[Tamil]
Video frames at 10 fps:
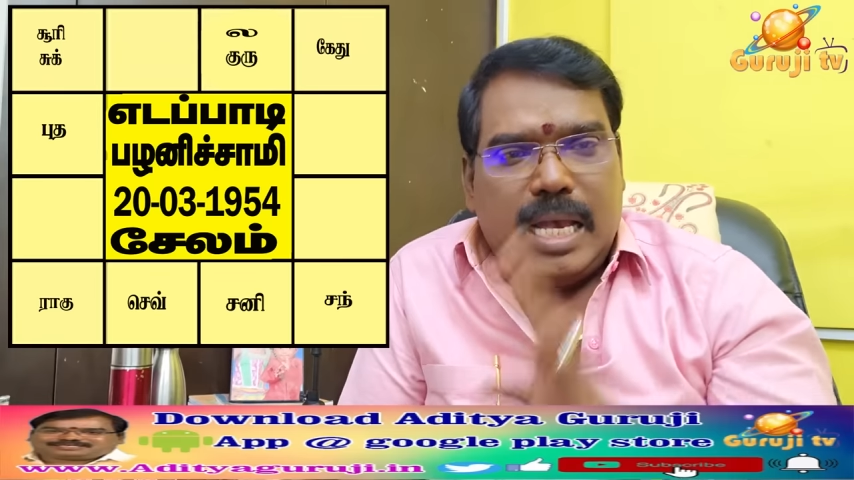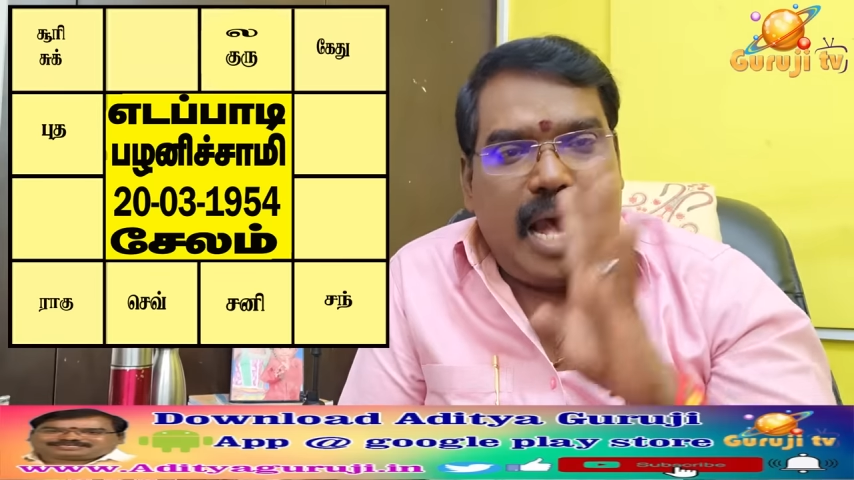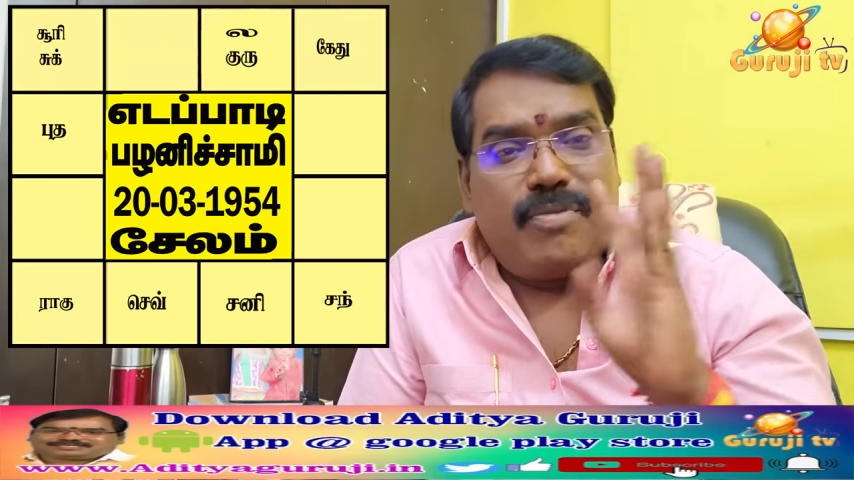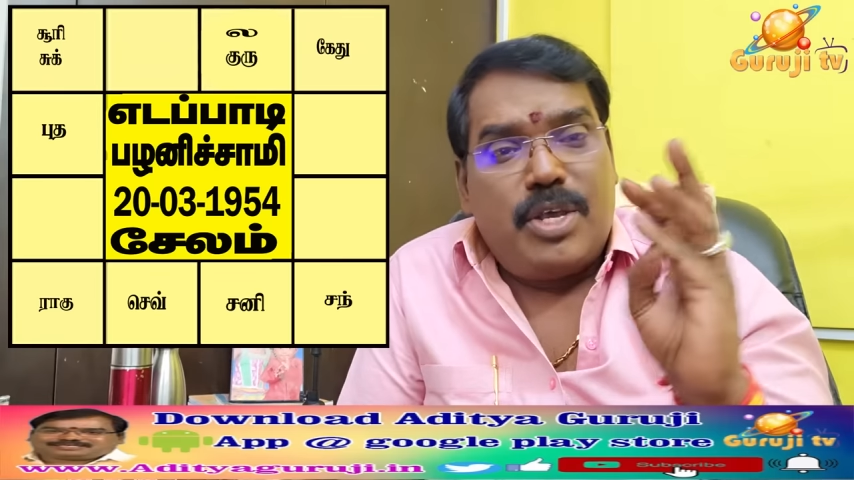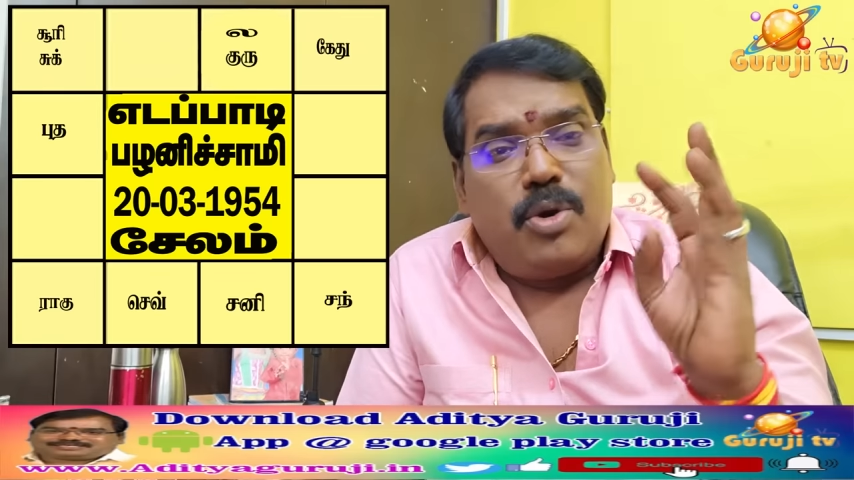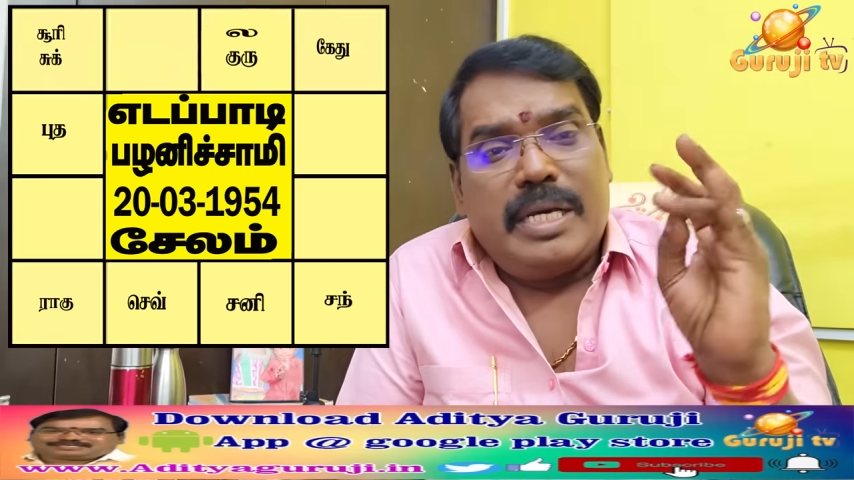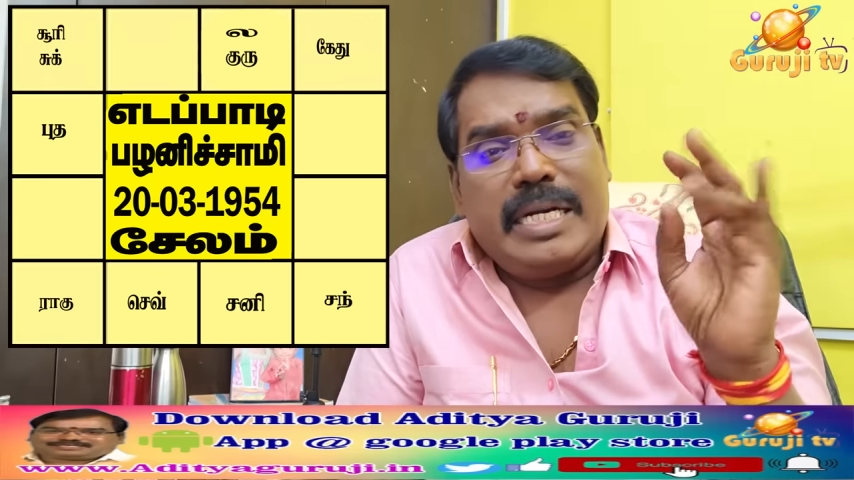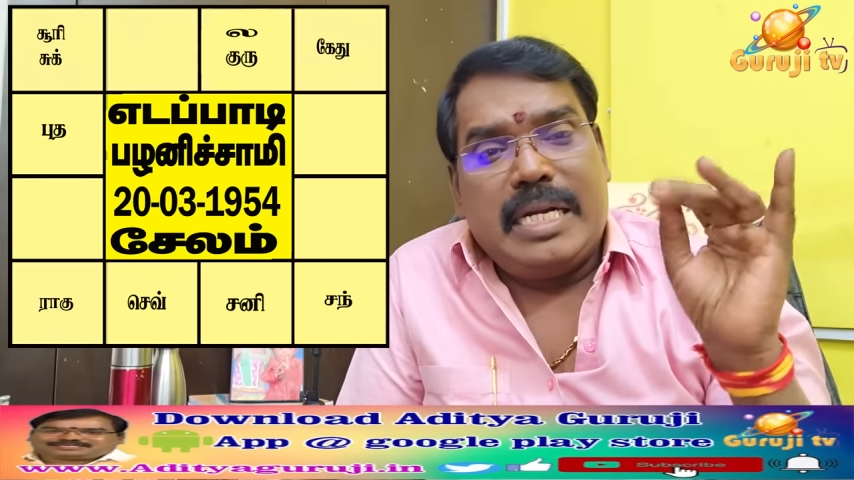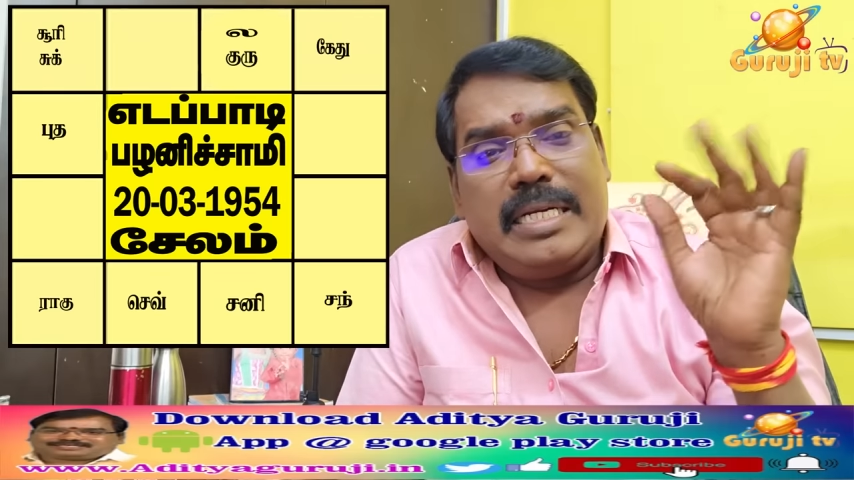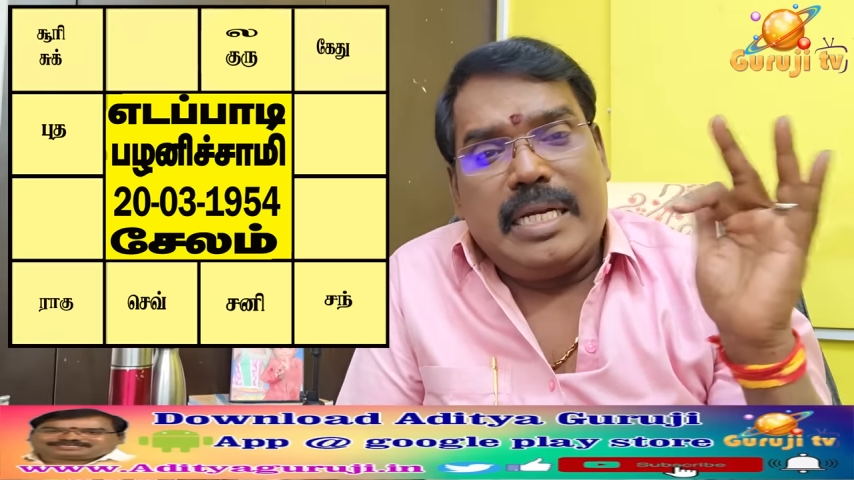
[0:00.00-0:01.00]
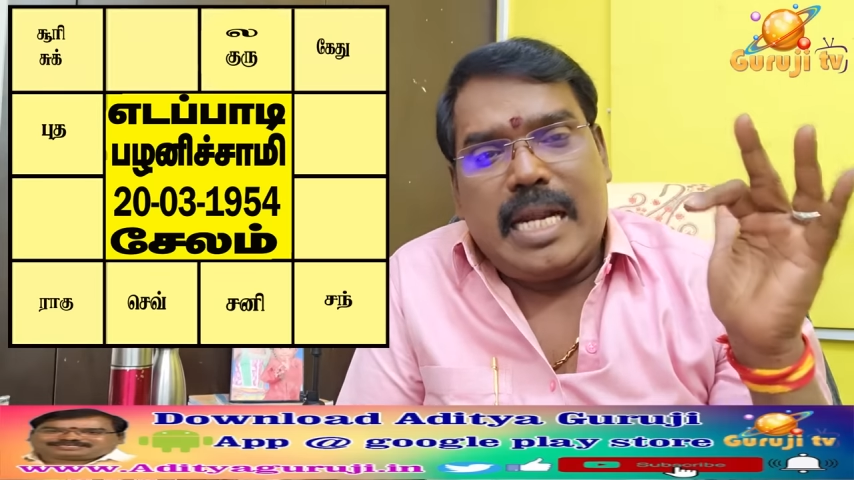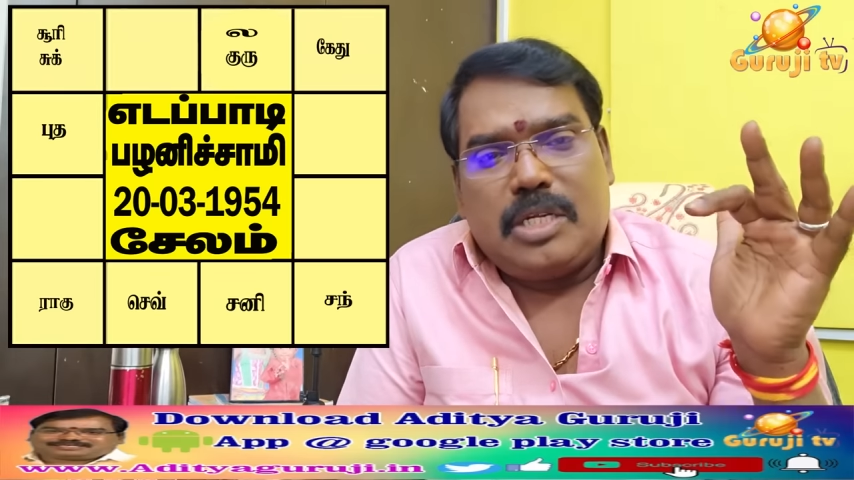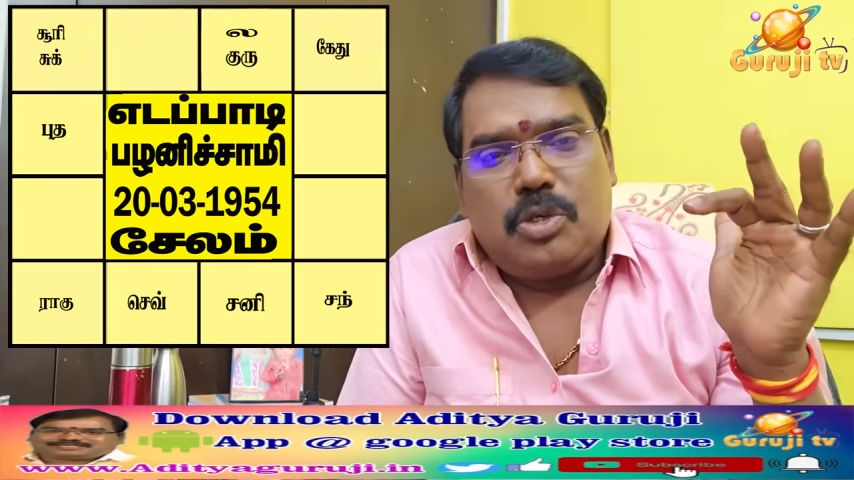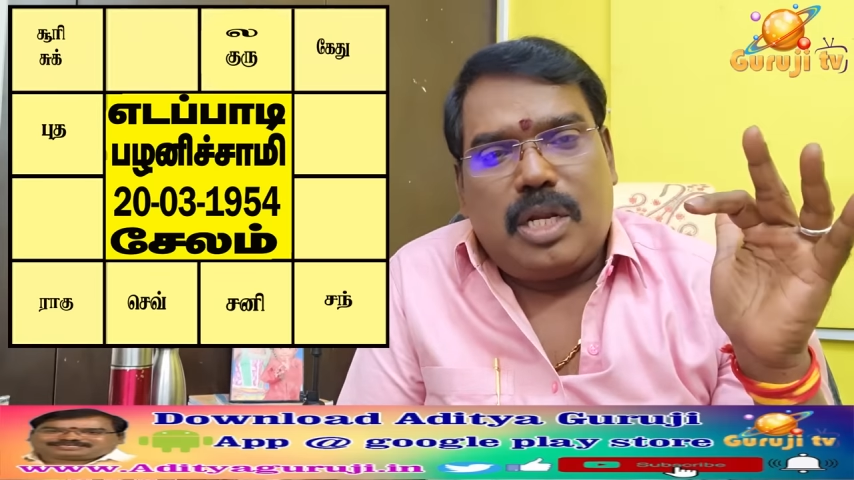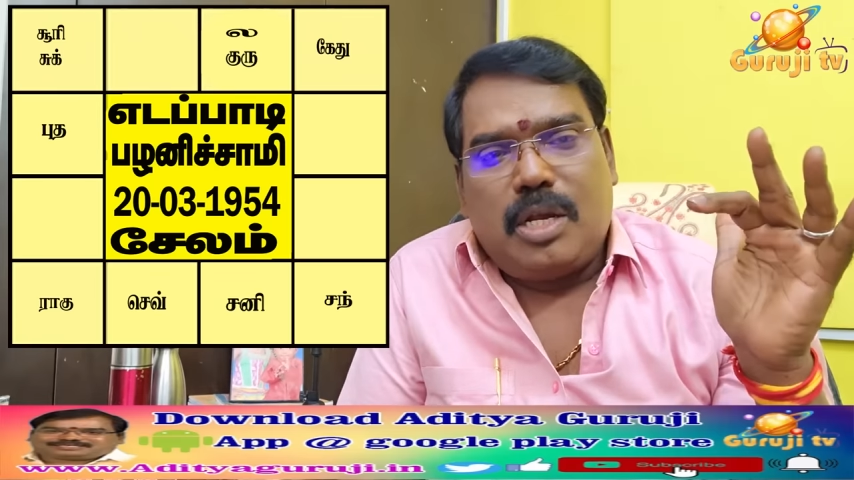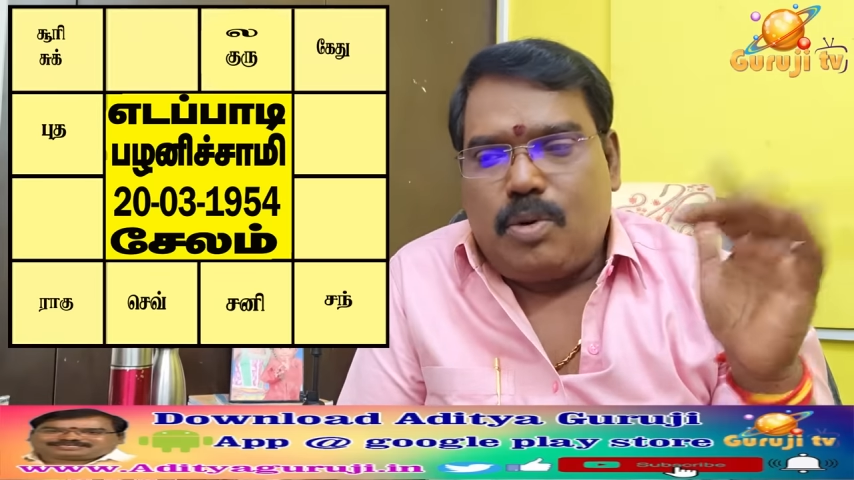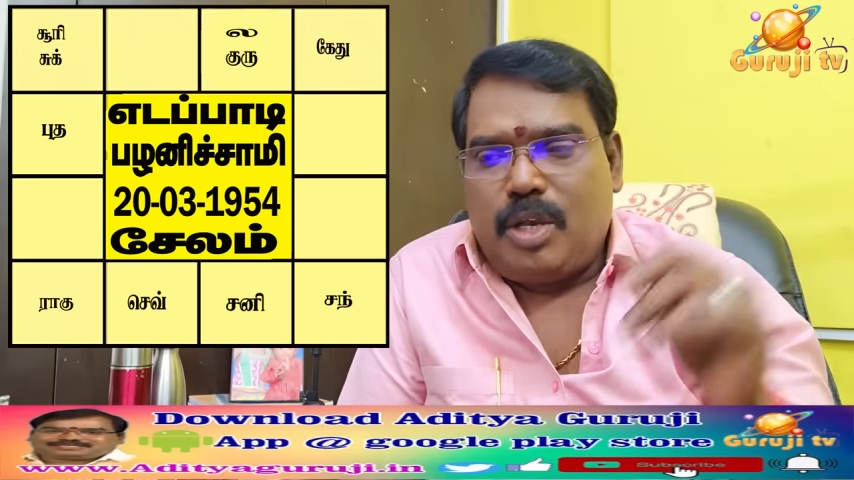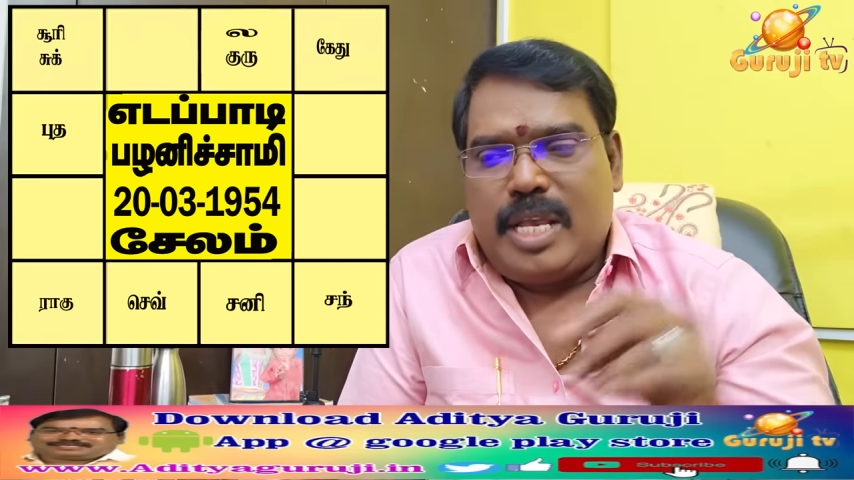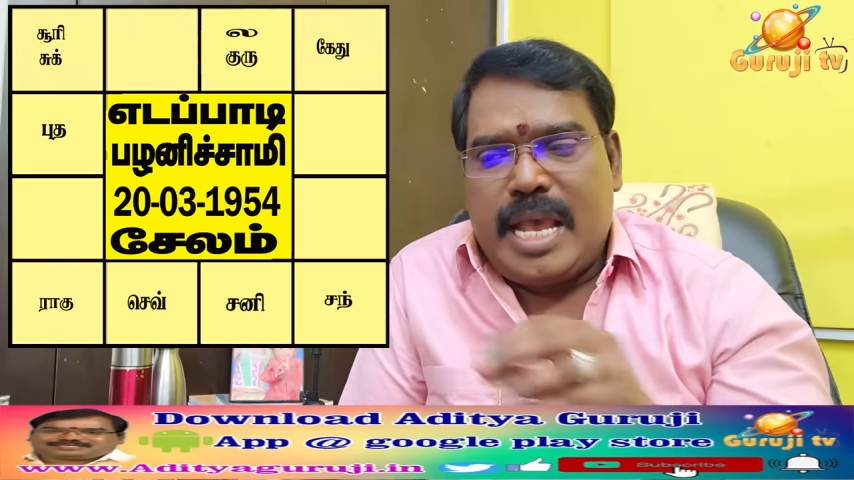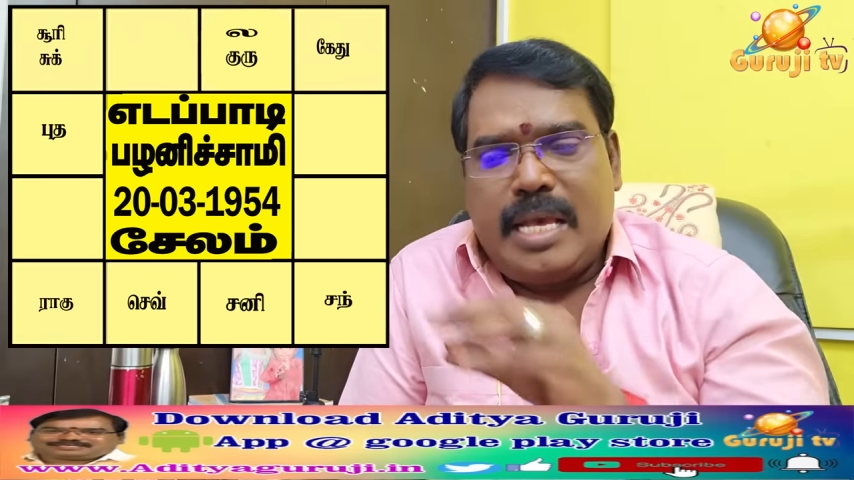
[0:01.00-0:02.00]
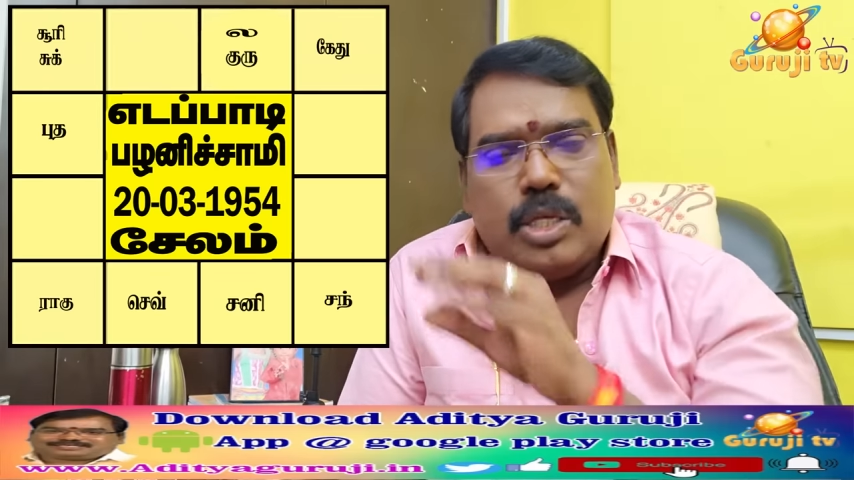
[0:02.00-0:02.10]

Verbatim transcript: அவயோகர்கள் என்று நான் சொல்லக்கூடிய